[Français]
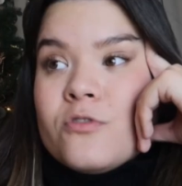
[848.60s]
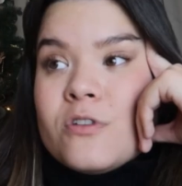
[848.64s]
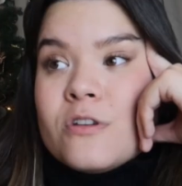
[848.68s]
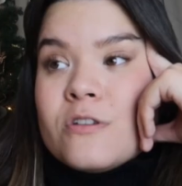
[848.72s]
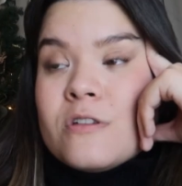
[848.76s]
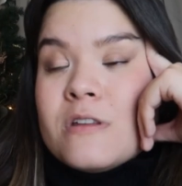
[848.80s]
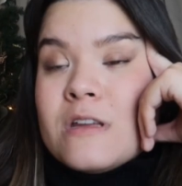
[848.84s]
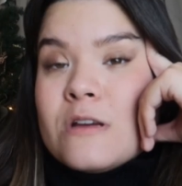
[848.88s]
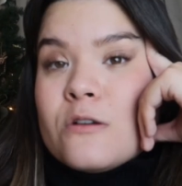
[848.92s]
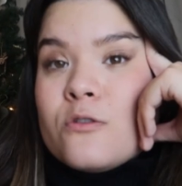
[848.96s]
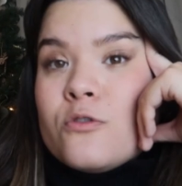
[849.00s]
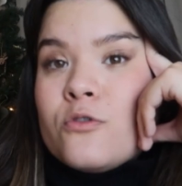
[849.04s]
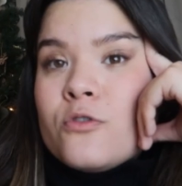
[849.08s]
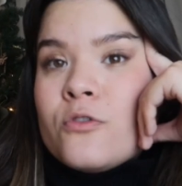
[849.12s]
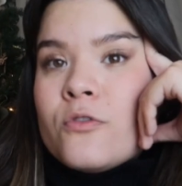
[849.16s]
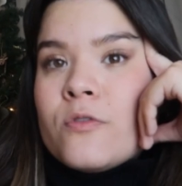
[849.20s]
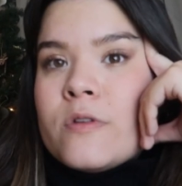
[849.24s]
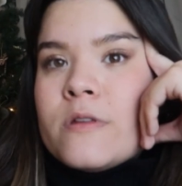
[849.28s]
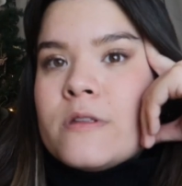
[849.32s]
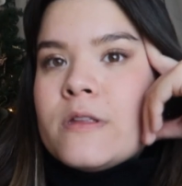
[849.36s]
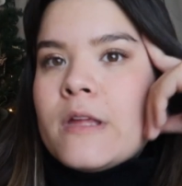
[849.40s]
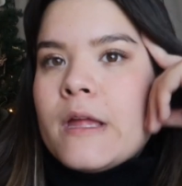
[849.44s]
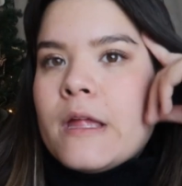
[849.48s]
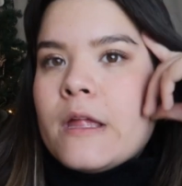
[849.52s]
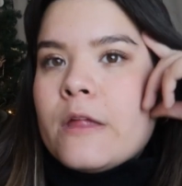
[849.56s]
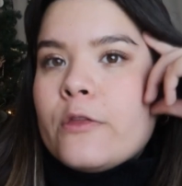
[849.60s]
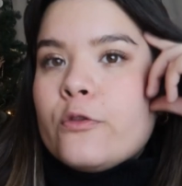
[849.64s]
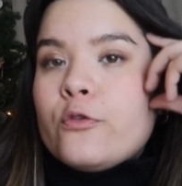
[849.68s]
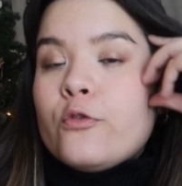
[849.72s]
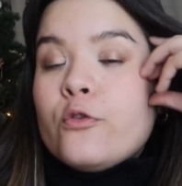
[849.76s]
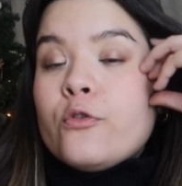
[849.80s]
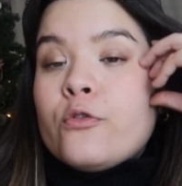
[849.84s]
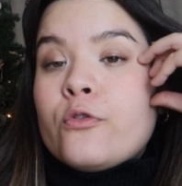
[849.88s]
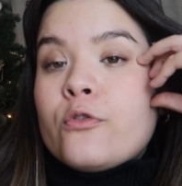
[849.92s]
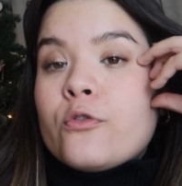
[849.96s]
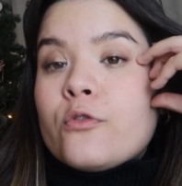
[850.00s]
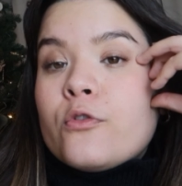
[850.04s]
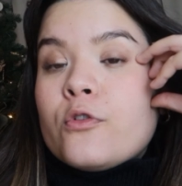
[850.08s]
Je n'ai aucune idée
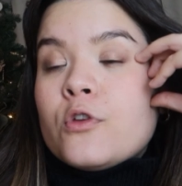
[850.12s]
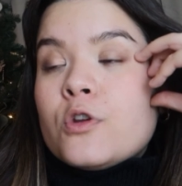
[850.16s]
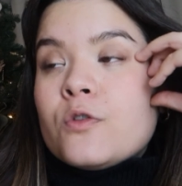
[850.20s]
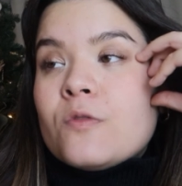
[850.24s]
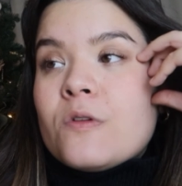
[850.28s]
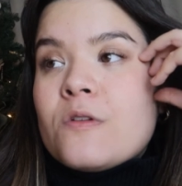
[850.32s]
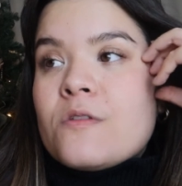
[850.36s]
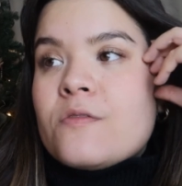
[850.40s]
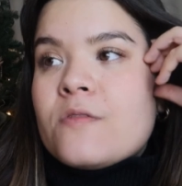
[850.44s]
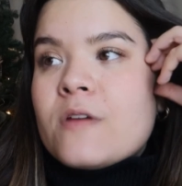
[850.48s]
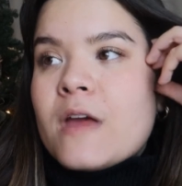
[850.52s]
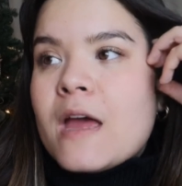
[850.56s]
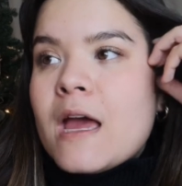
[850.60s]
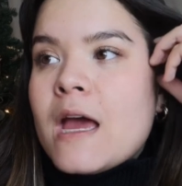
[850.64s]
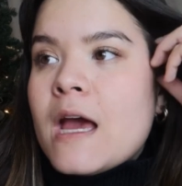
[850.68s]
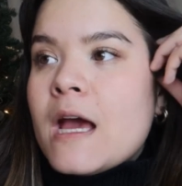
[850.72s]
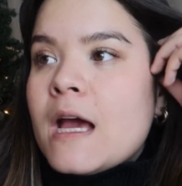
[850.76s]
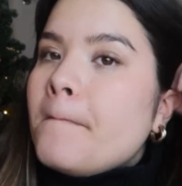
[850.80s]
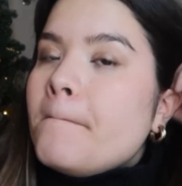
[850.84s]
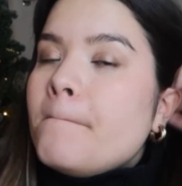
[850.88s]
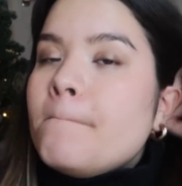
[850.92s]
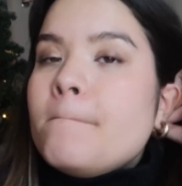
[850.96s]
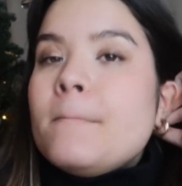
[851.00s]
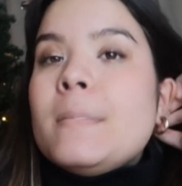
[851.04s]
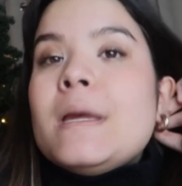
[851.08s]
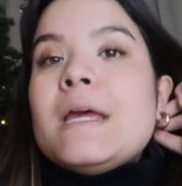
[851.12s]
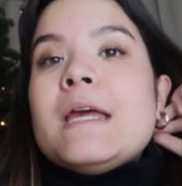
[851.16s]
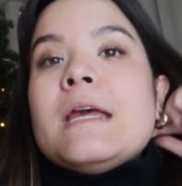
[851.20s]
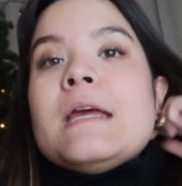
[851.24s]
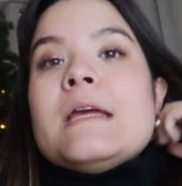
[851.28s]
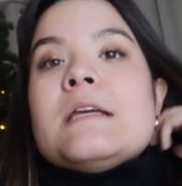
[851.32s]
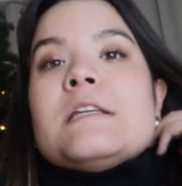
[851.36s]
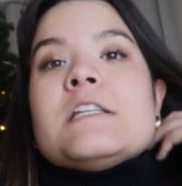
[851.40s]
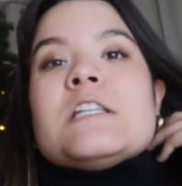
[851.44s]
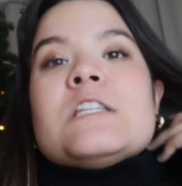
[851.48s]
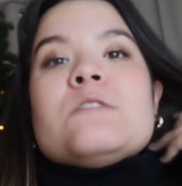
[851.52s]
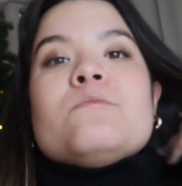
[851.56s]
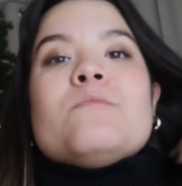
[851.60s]
de ce que je vais faire,
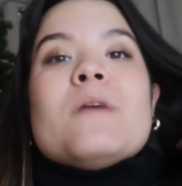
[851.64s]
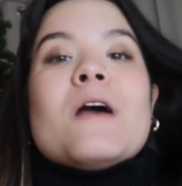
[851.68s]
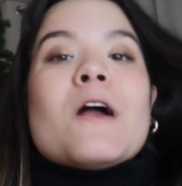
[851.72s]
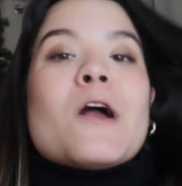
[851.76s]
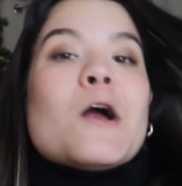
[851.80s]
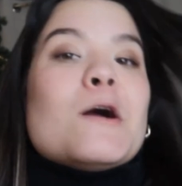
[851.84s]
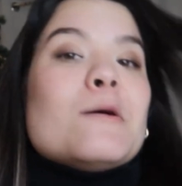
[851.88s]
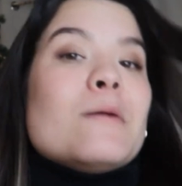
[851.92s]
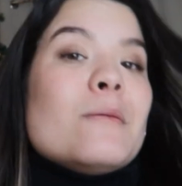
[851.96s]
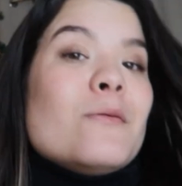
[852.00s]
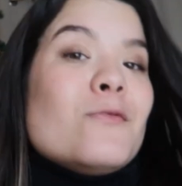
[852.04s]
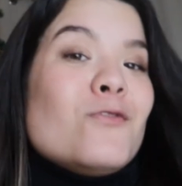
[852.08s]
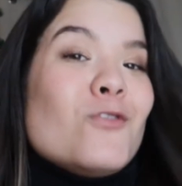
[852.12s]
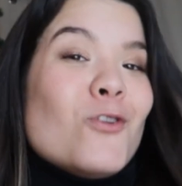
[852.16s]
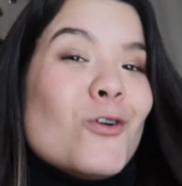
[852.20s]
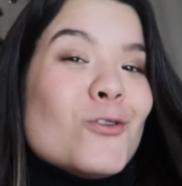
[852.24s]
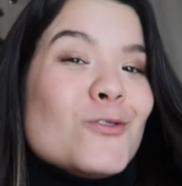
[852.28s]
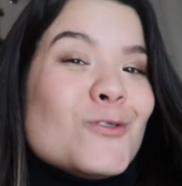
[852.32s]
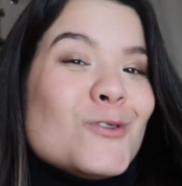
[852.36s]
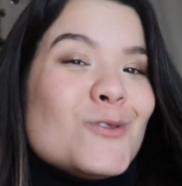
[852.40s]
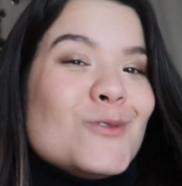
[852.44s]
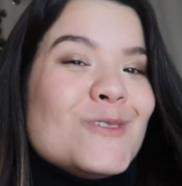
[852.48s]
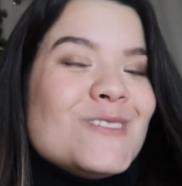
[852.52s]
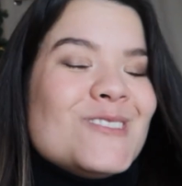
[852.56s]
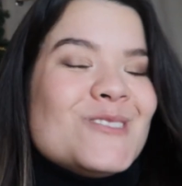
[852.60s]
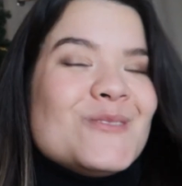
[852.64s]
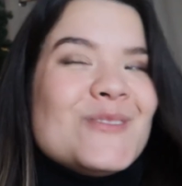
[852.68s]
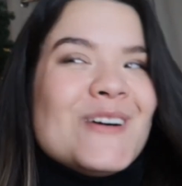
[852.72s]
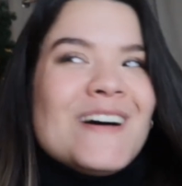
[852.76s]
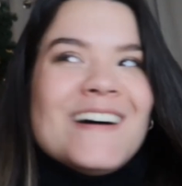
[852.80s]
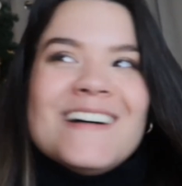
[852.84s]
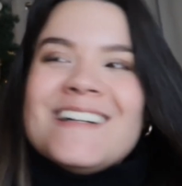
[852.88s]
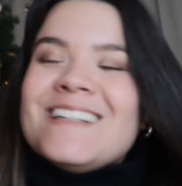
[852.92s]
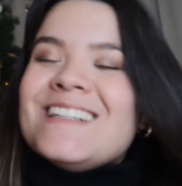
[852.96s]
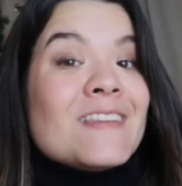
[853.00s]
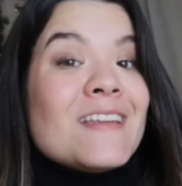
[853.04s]
mais j'espère quand même vous retrouver demain.